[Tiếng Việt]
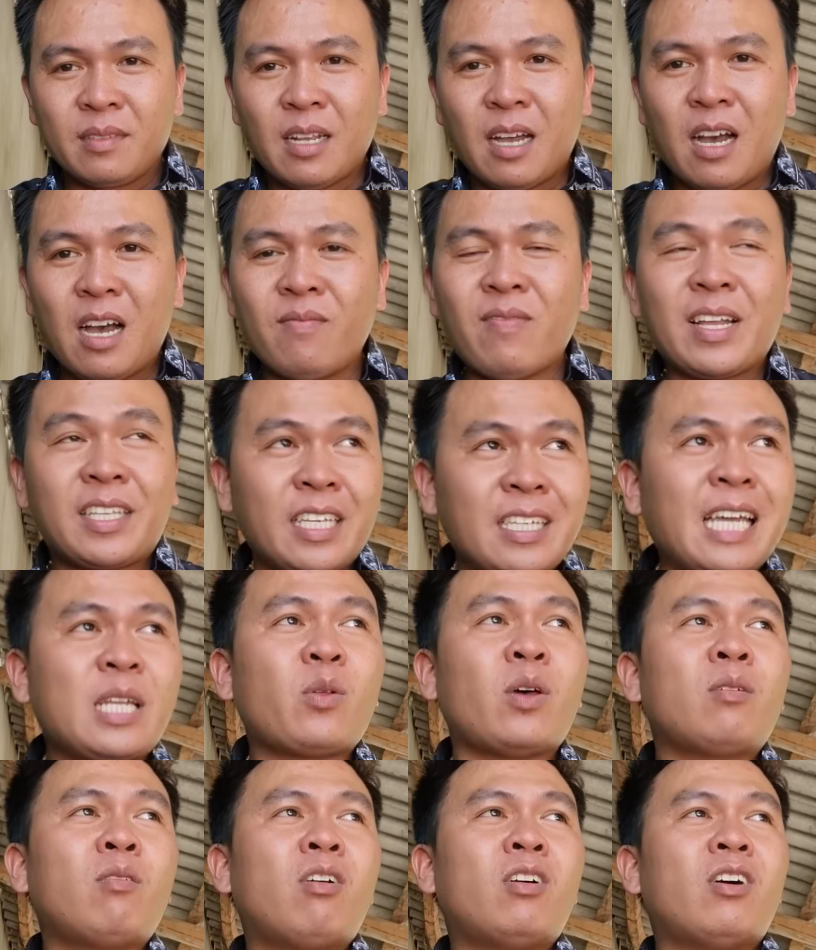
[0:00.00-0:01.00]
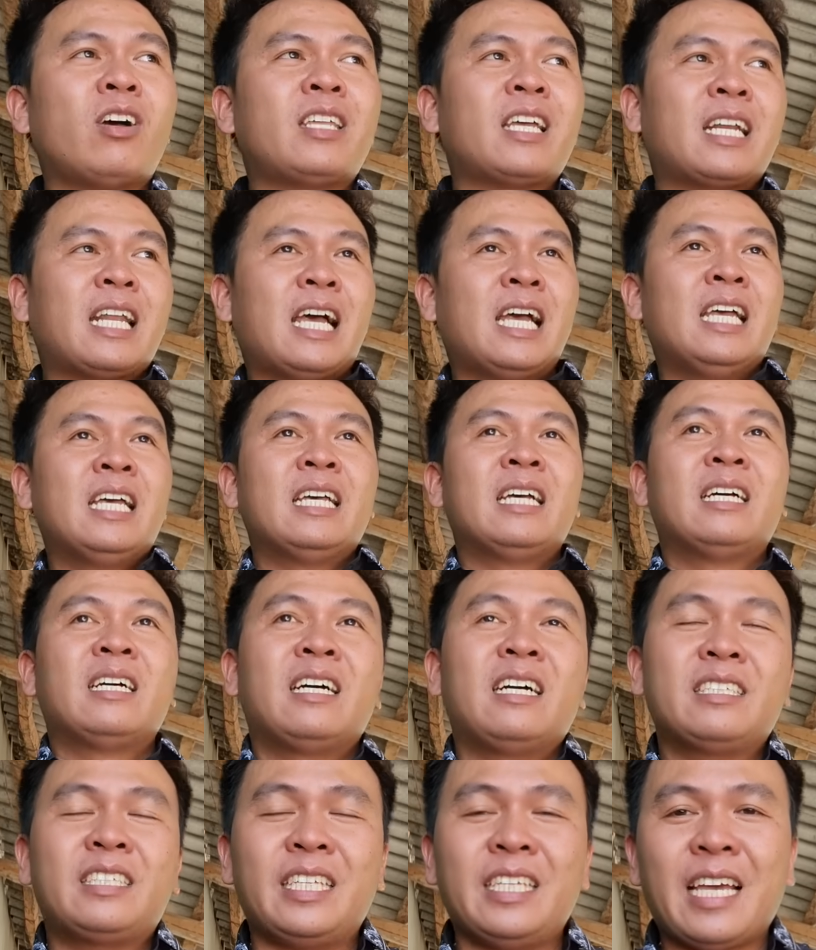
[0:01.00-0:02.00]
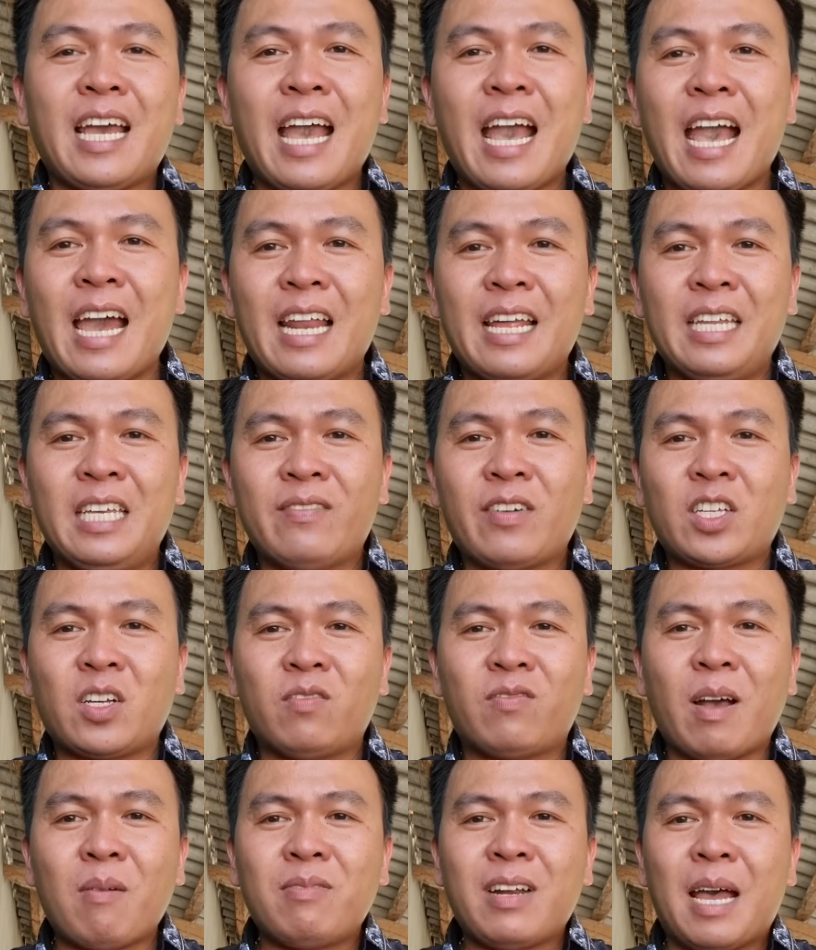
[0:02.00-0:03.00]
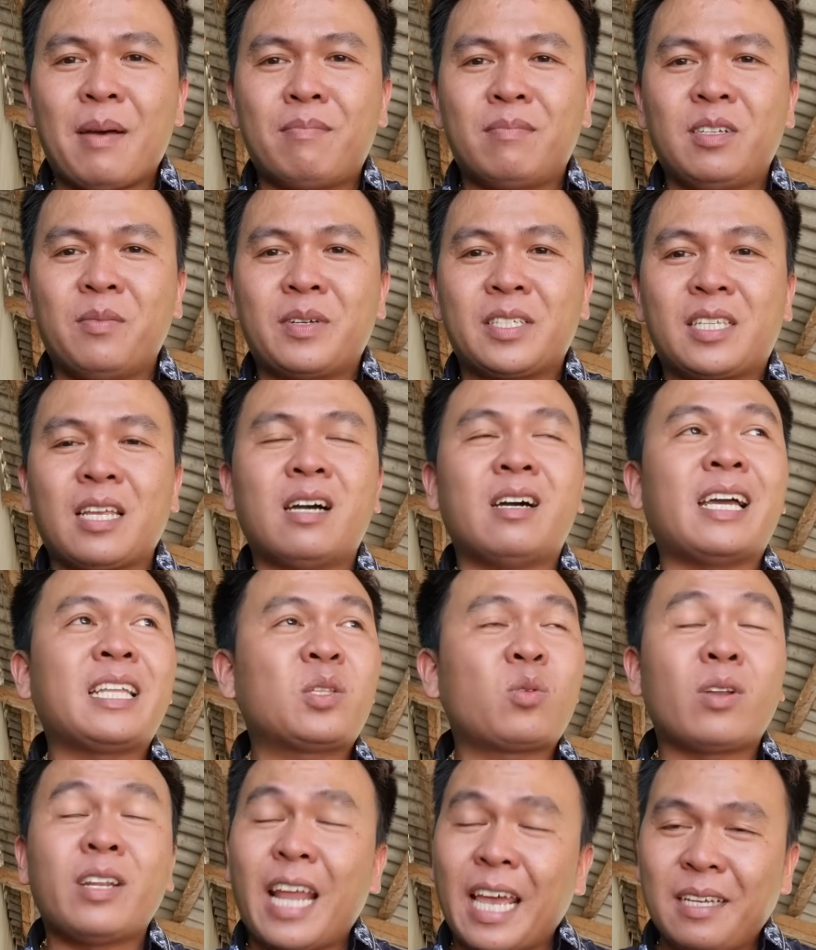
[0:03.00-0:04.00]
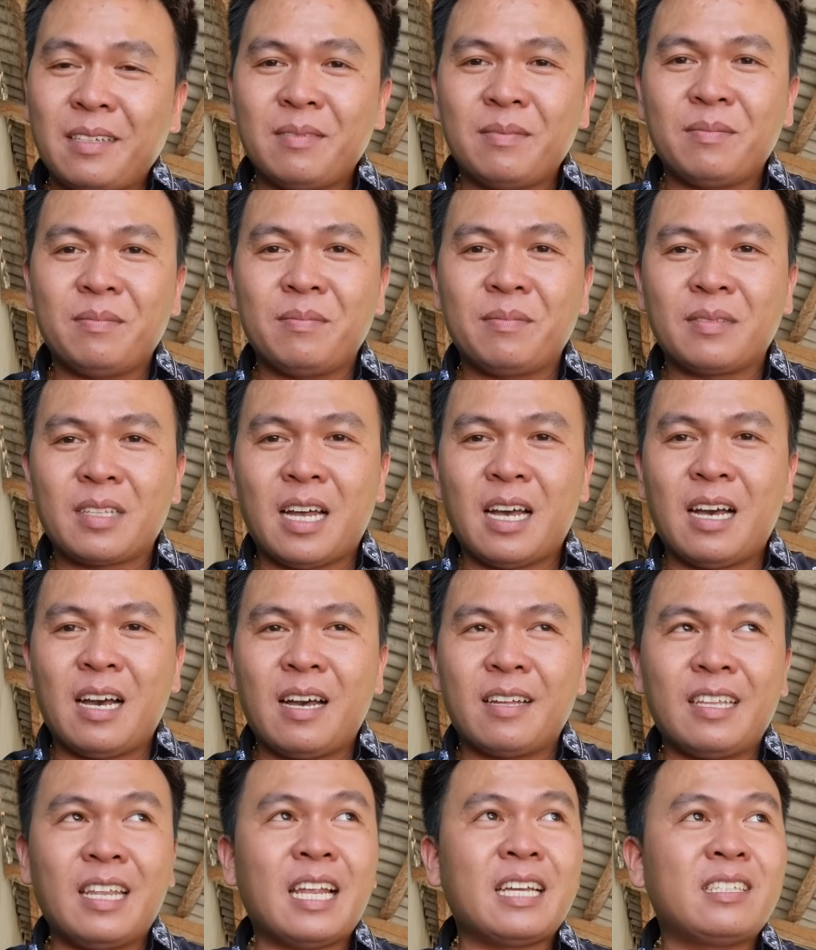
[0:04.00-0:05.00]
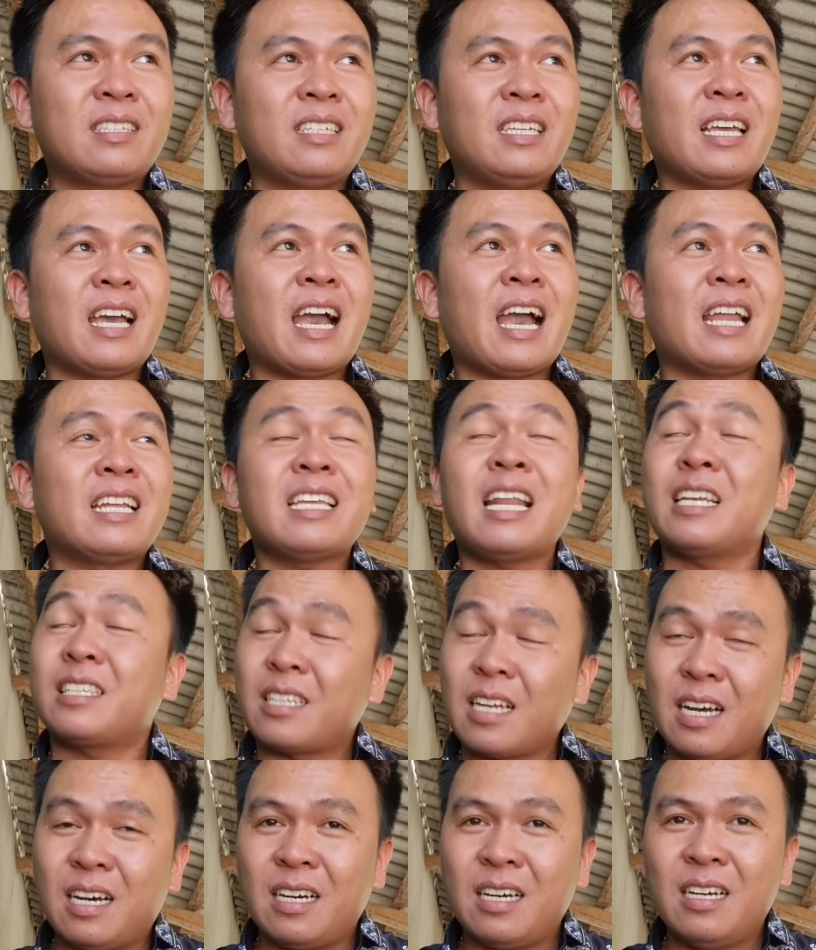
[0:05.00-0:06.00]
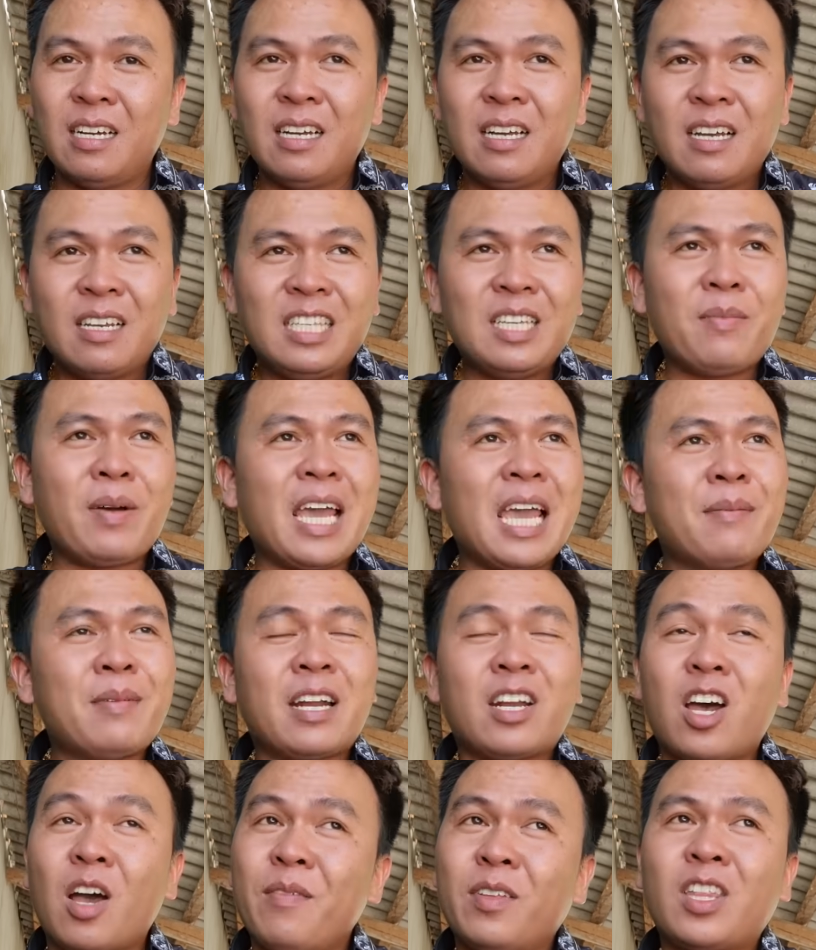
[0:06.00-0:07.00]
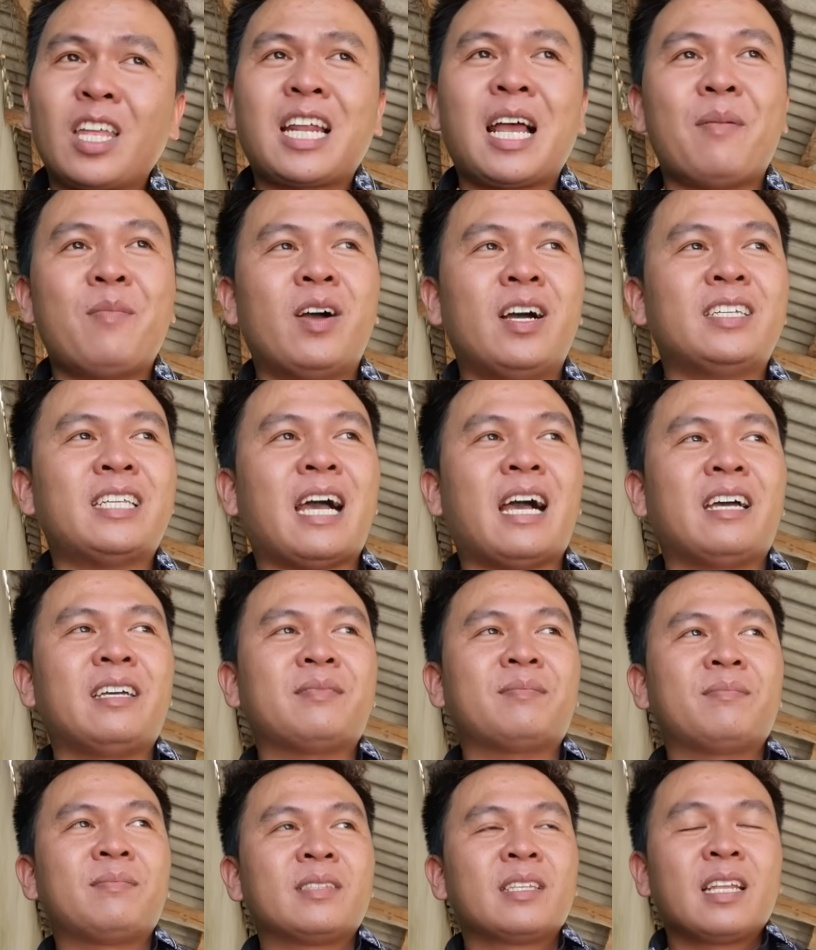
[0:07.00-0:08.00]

đó và chính anh Tuấn cũng có nói rằng là ờ, chị Hà là đi vào trong võng nằm nhưng mà sợ anh Tuấn đánh đó nên là chị Hà rất là sợ nhưng mà em đang nói với tất cả mọi người rằng ấy